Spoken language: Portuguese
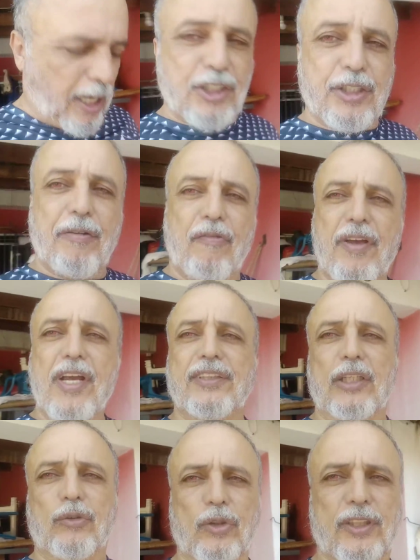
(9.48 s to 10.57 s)

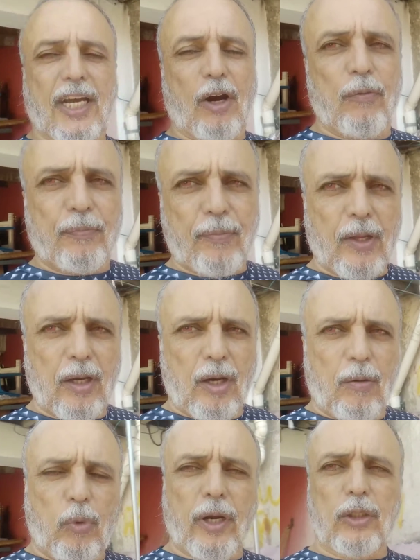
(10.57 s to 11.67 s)
Ativista social,
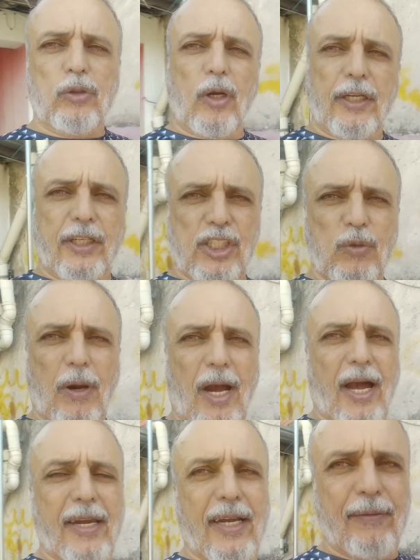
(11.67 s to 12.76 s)
morador aqui de uma
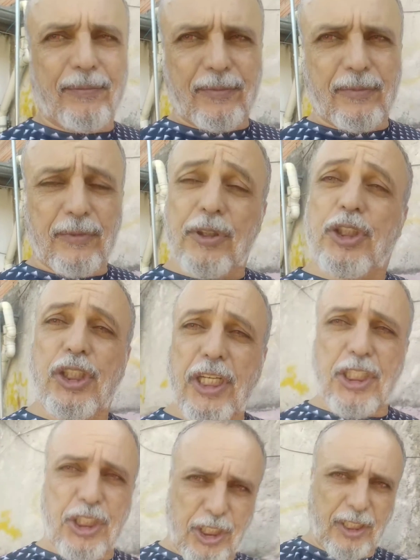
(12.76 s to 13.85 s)
área de
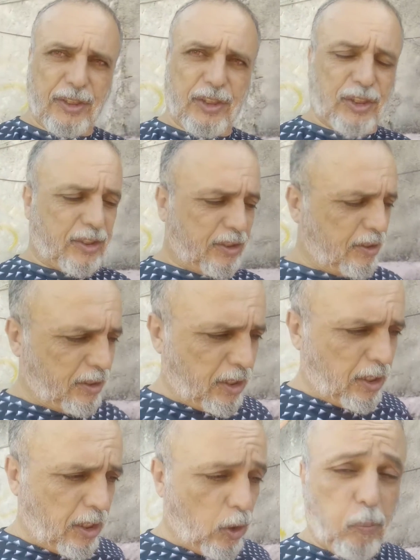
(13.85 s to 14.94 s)
enchentes.
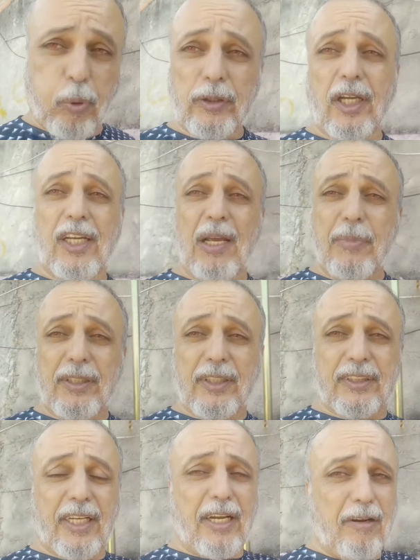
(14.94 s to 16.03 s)
Eu poderia me
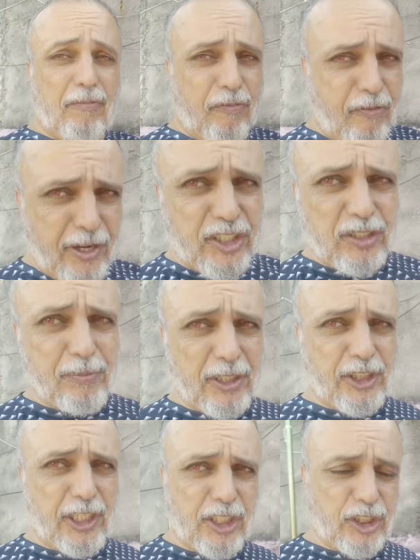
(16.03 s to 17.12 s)
dizer vítima
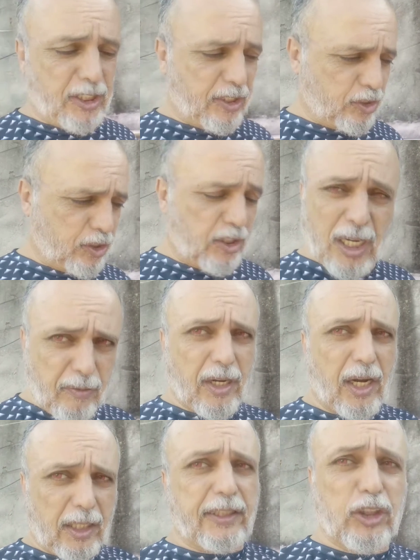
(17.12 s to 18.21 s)
de enchentes. E na
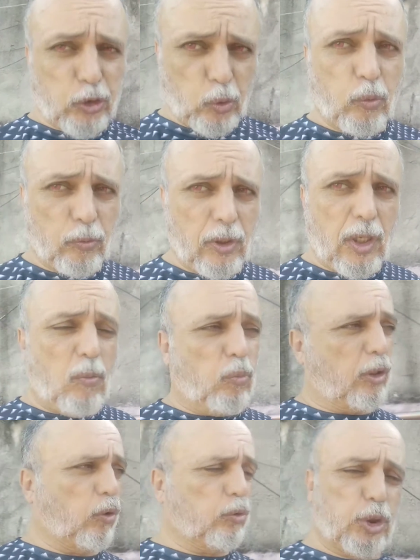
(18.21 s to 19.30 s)
verdade até sou,
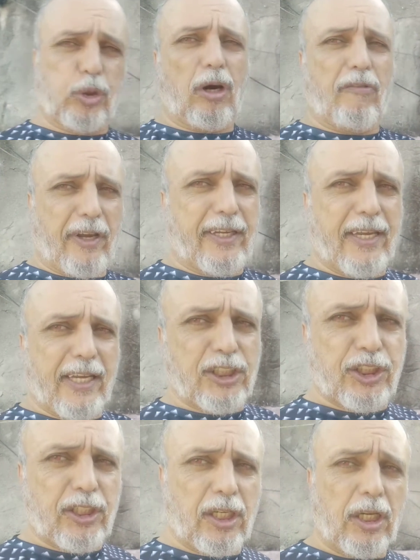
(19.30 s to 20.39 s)
porque quando chove aqui
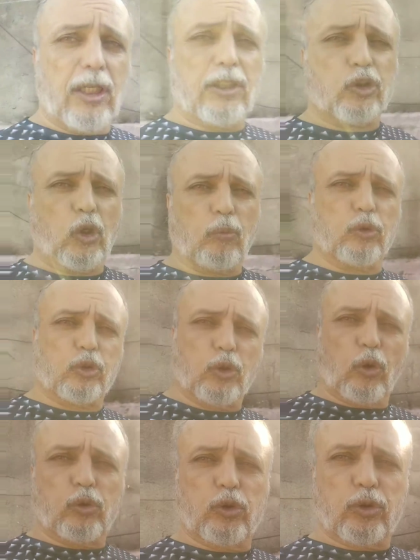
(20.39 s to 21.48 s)
enche, somos
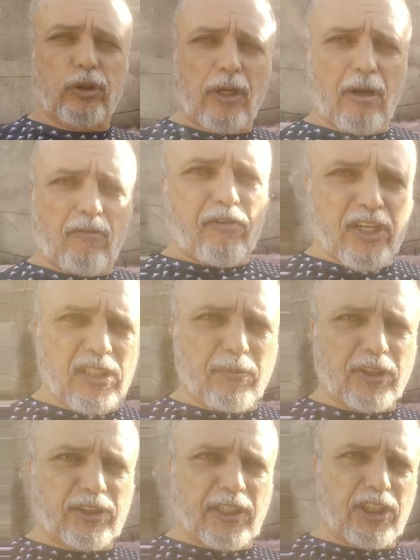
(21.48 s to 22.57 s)
todos
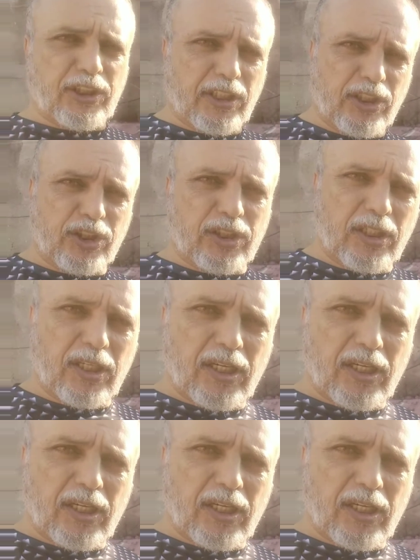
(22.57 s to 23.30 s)
vítimas de enchentes.